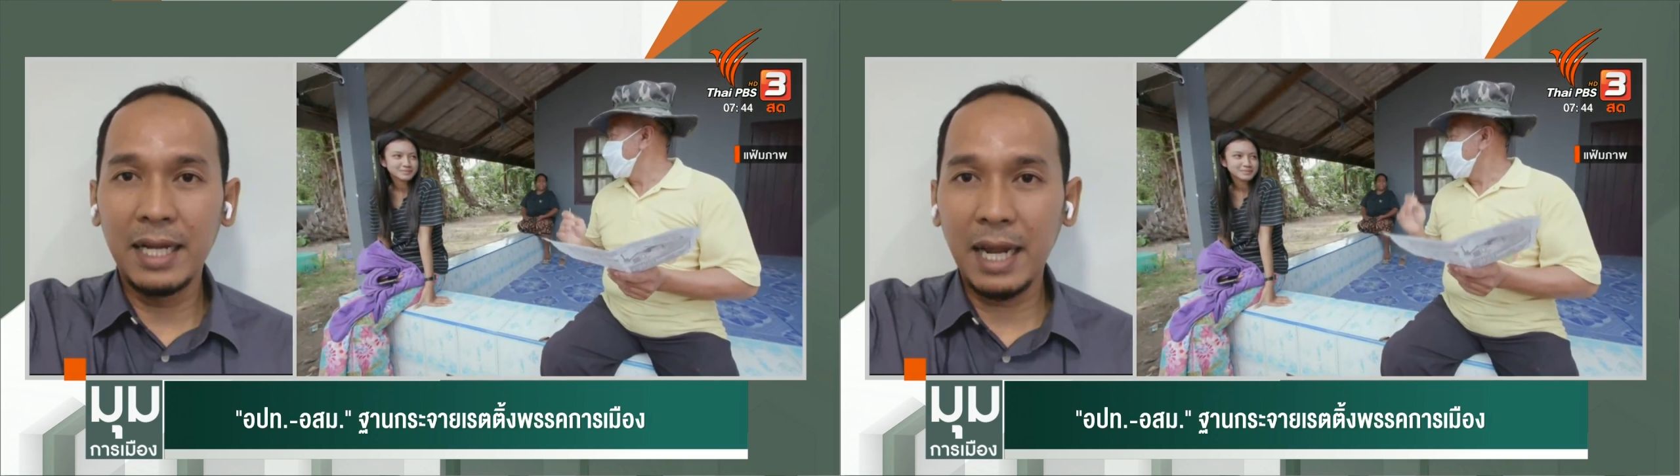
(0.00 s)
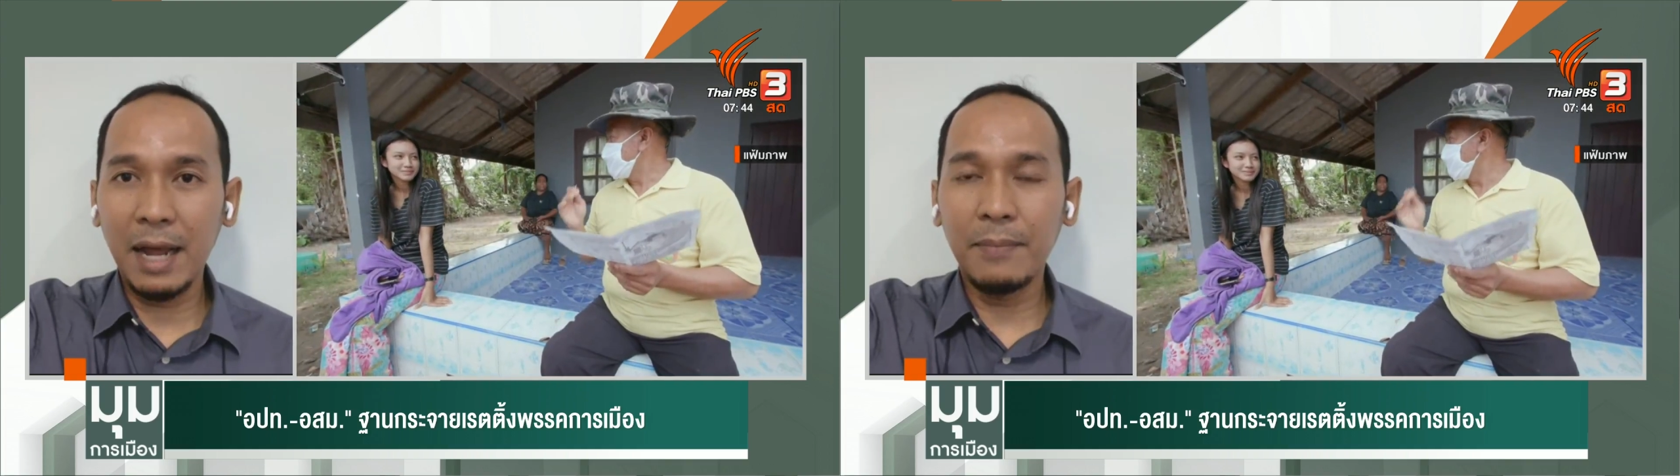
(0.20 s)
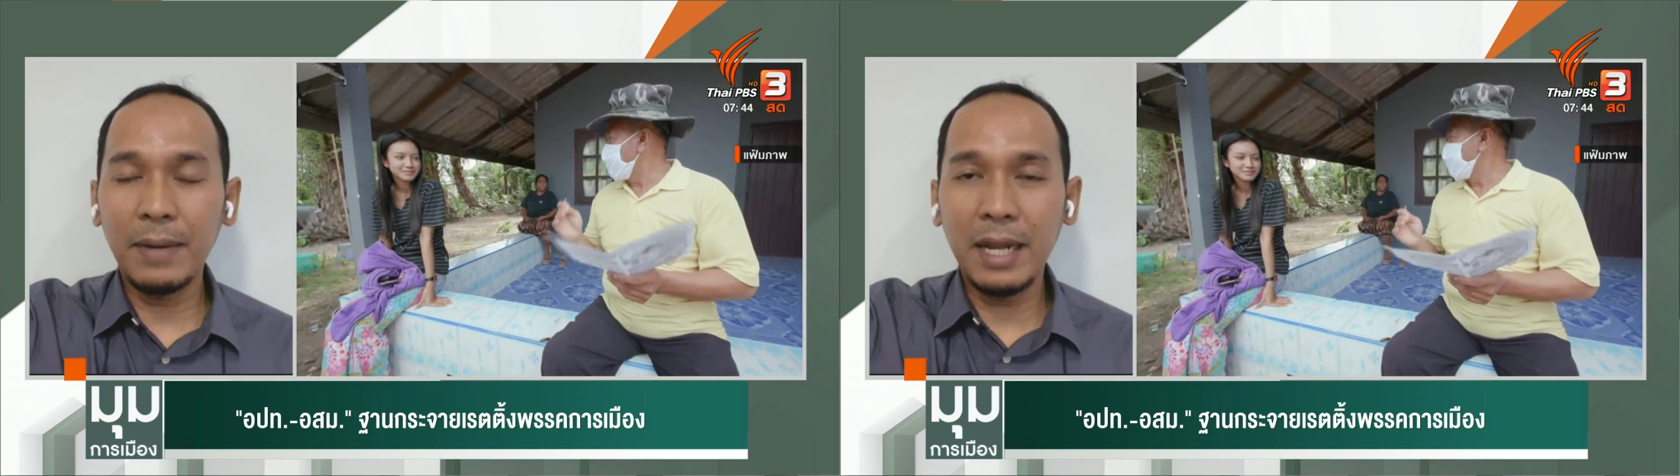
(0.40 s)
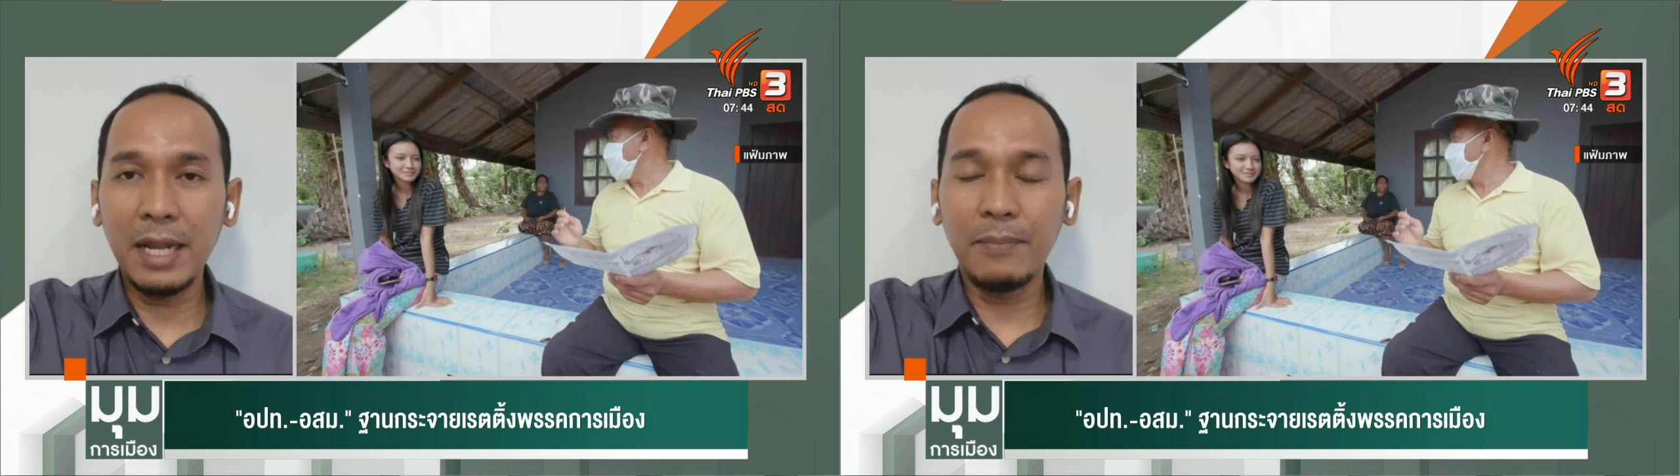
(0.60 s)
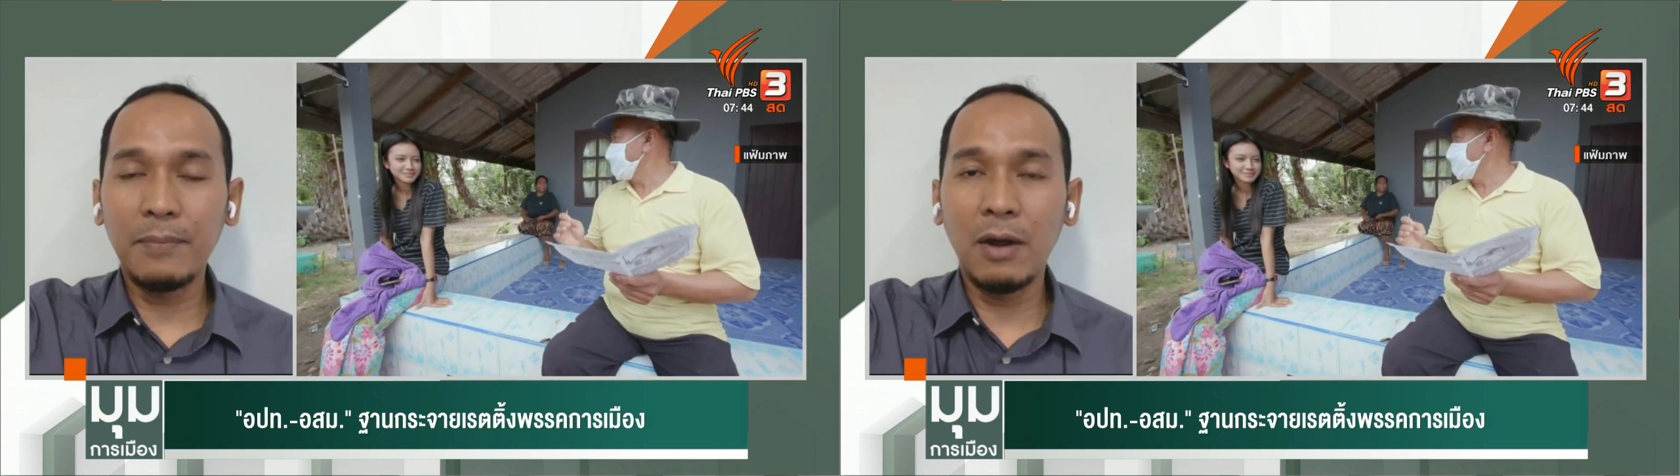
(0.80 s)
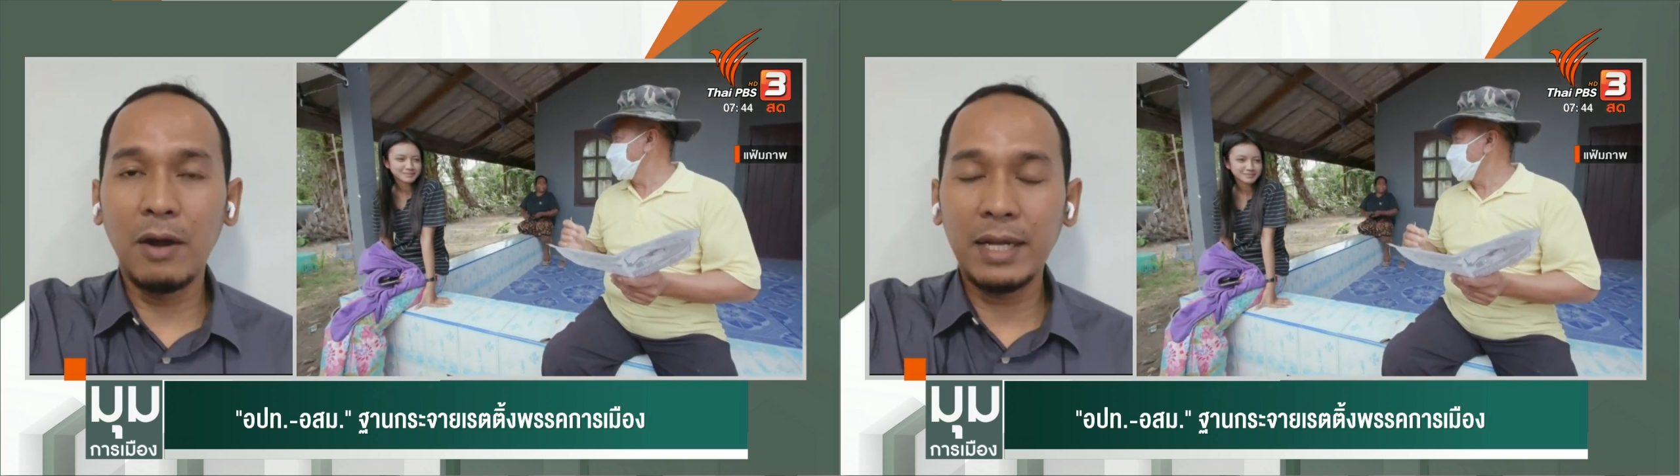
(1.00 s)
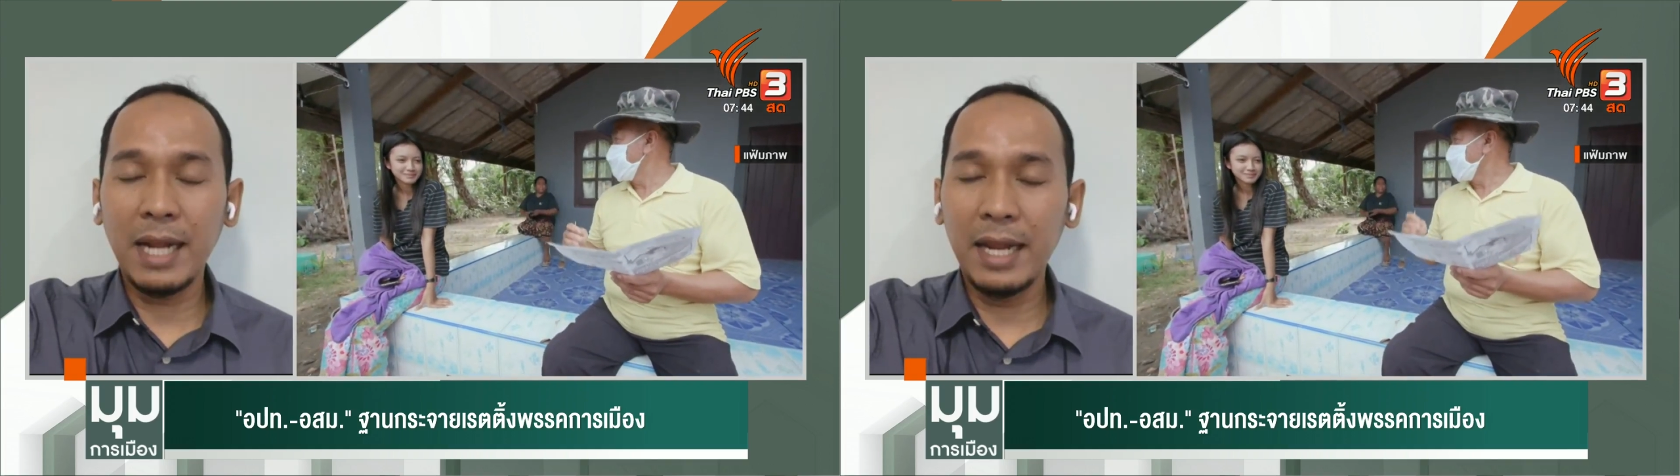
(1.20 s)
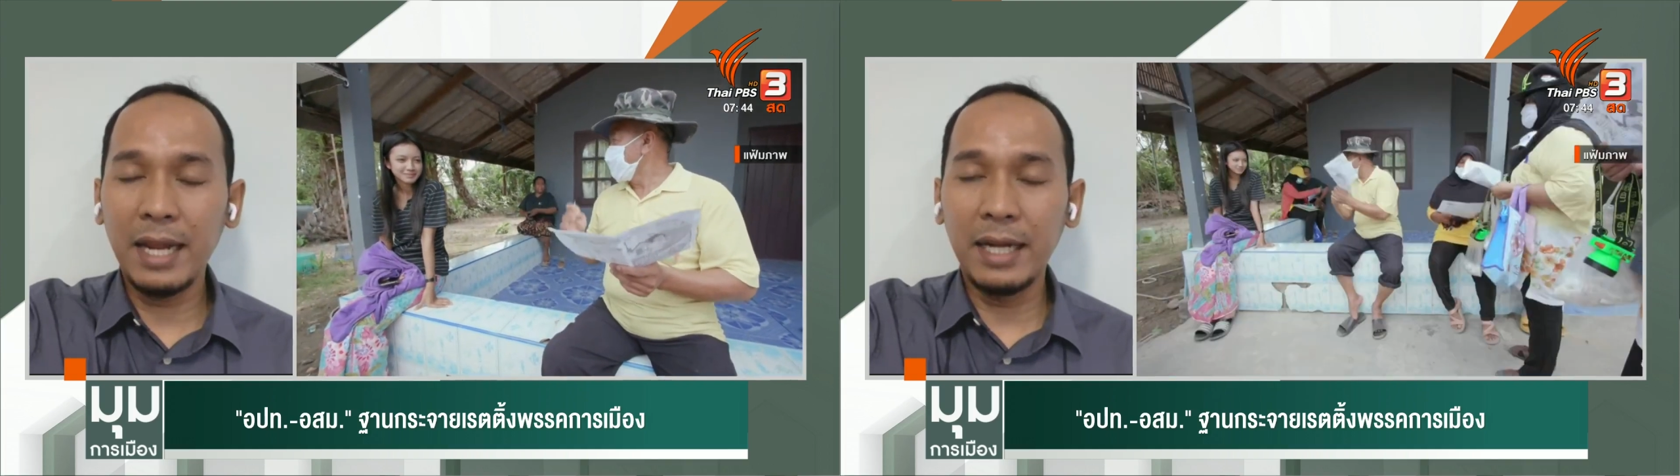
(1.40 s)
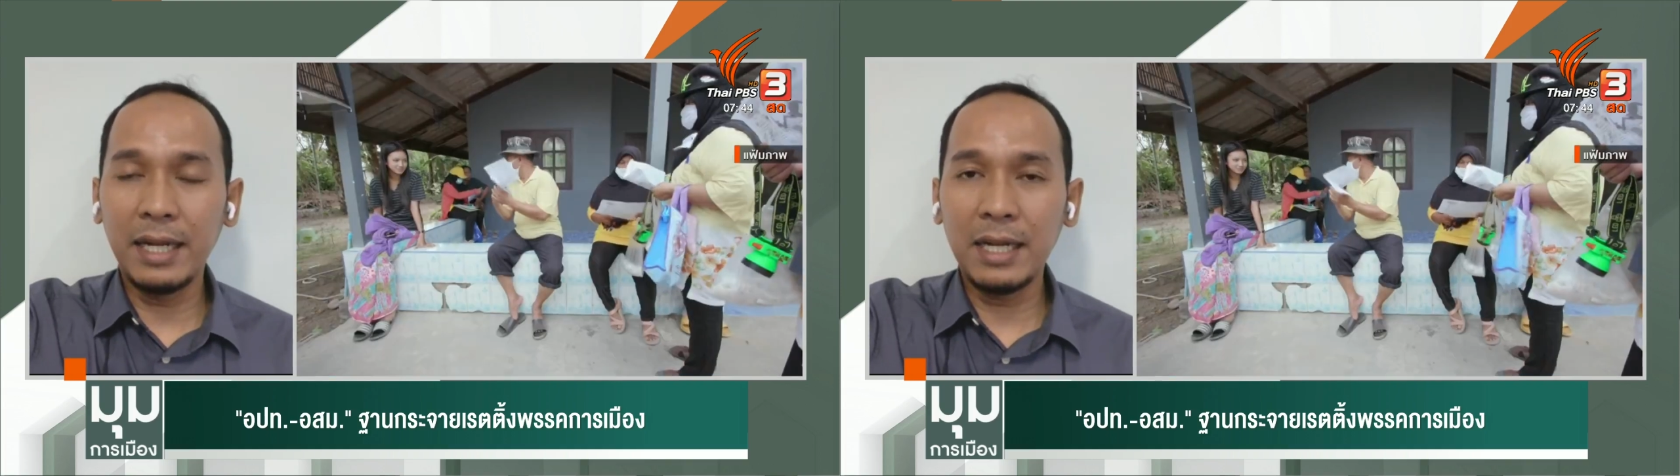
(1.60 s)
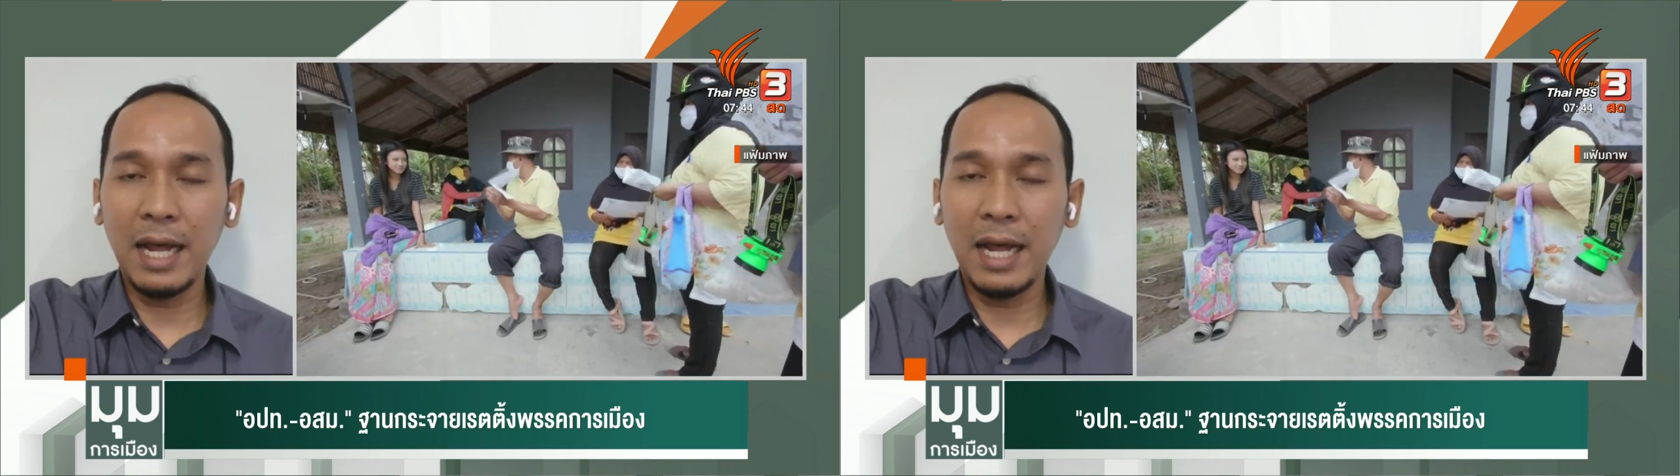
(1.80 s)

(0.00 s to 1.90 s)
นะครับไอ้นี่เราก็ได้เห็น